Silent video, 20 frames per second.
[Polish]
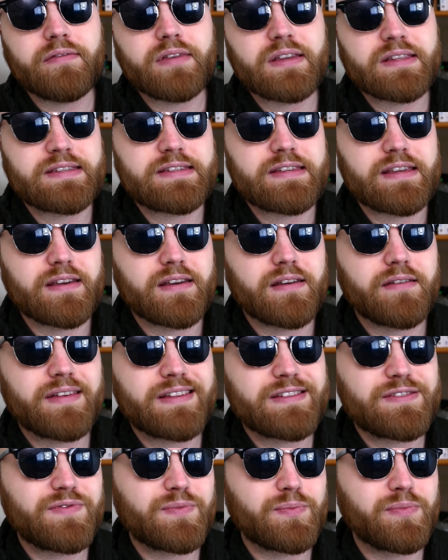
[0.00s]
Więc, e,
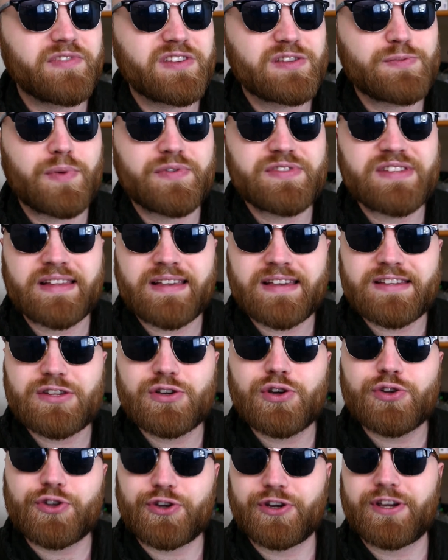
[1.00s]
więc, więc powstanie z
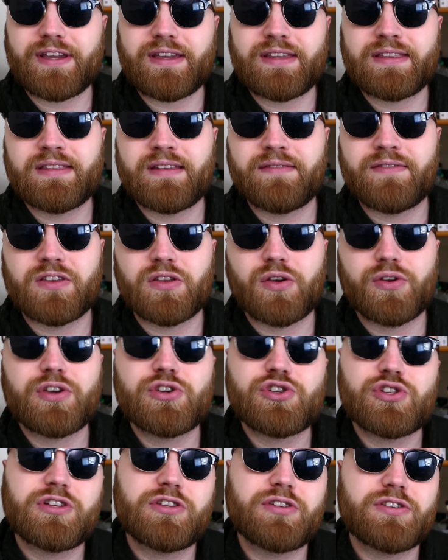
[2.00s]
tego trochę inne wino.
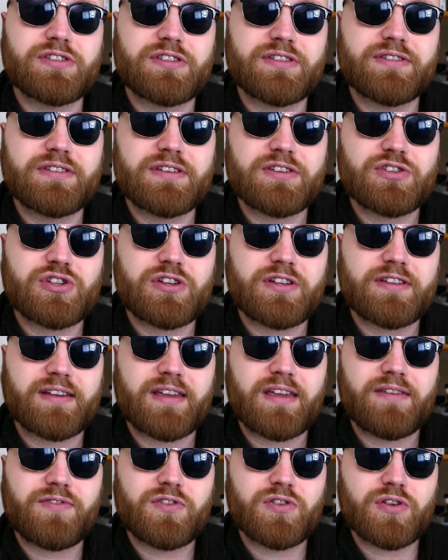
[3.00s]
Jeżeli, do, jeżeli
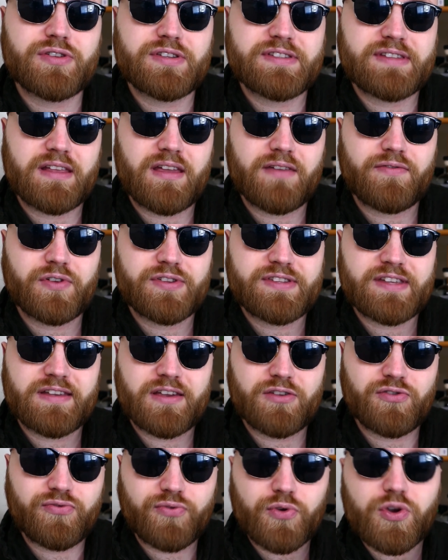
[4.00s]
takie wino dostanie w
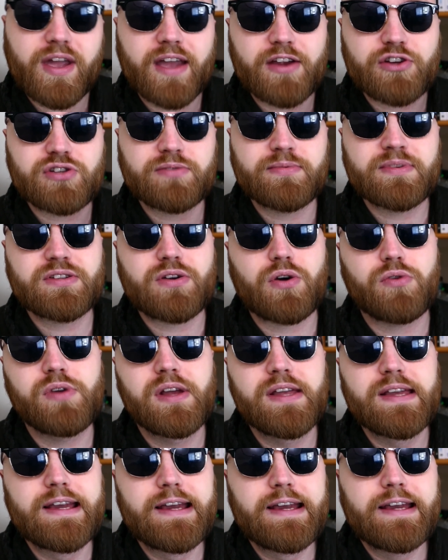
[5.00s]
ocenie dwójkę rzymską,
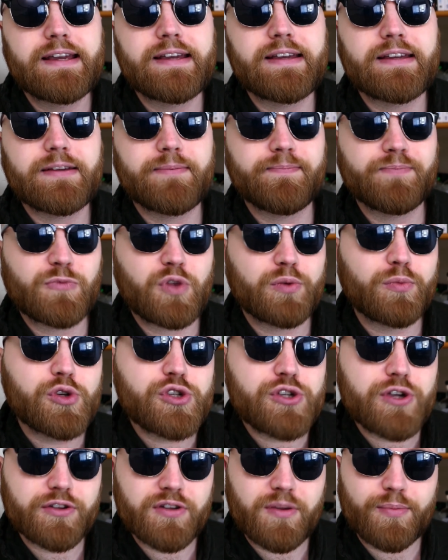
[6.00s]
to
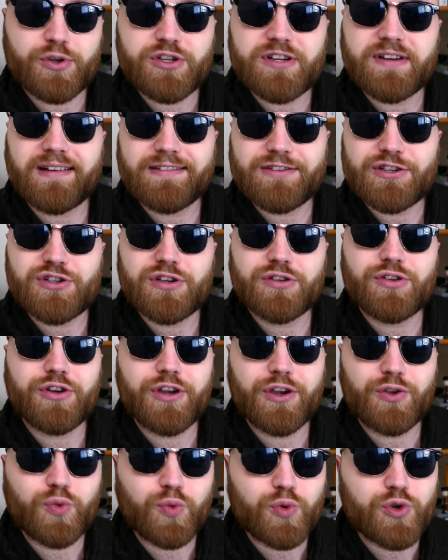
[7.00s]
musi ono poczekać jeszcze
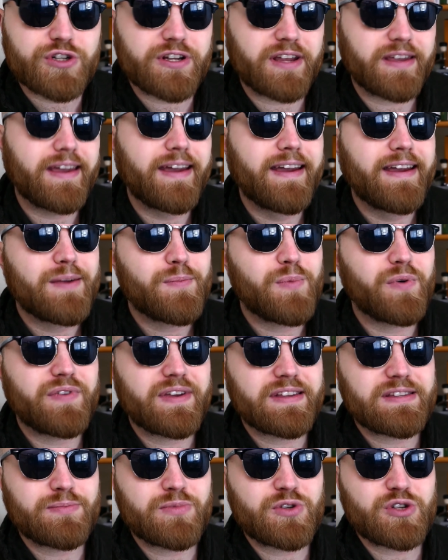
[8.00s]
trochę dłużej,
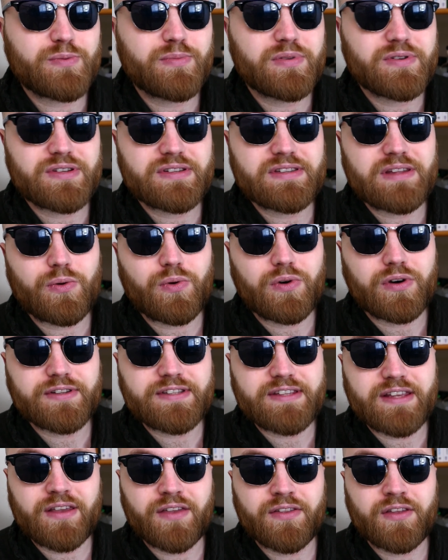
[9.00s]
powiedzmy, żeby zostało
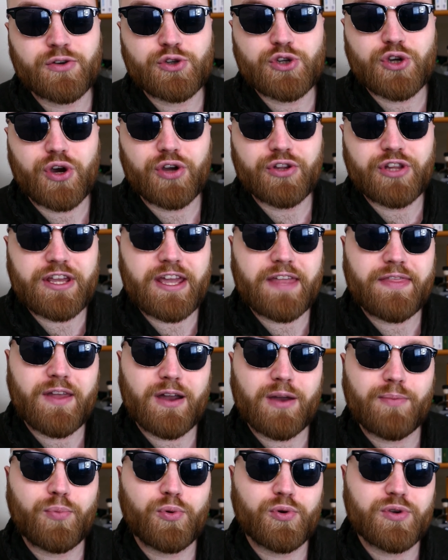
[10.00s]
ocenione, czy ono
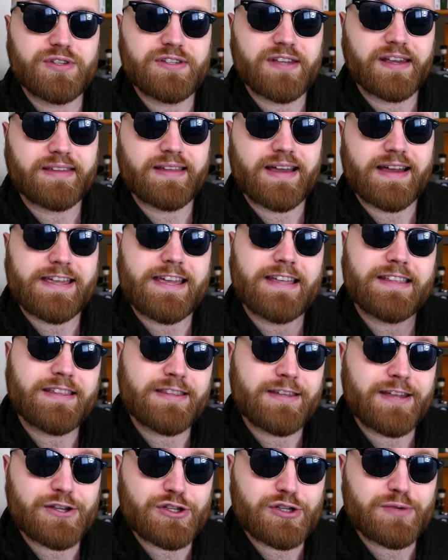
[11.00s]
jednak pójdzie na
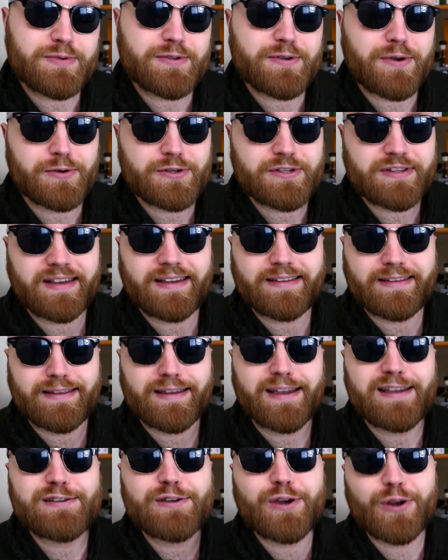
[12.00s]
jedynkę rzymską, czy na
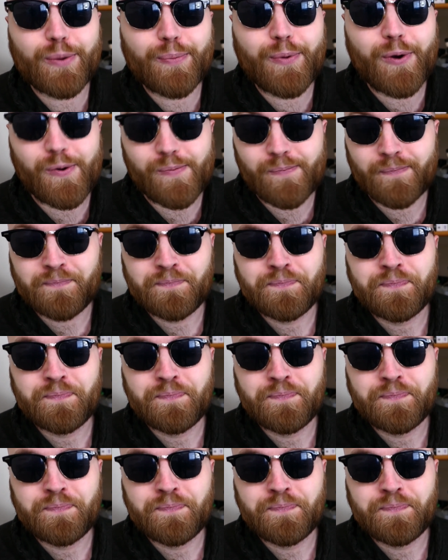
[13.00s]
jedynkę z kropką,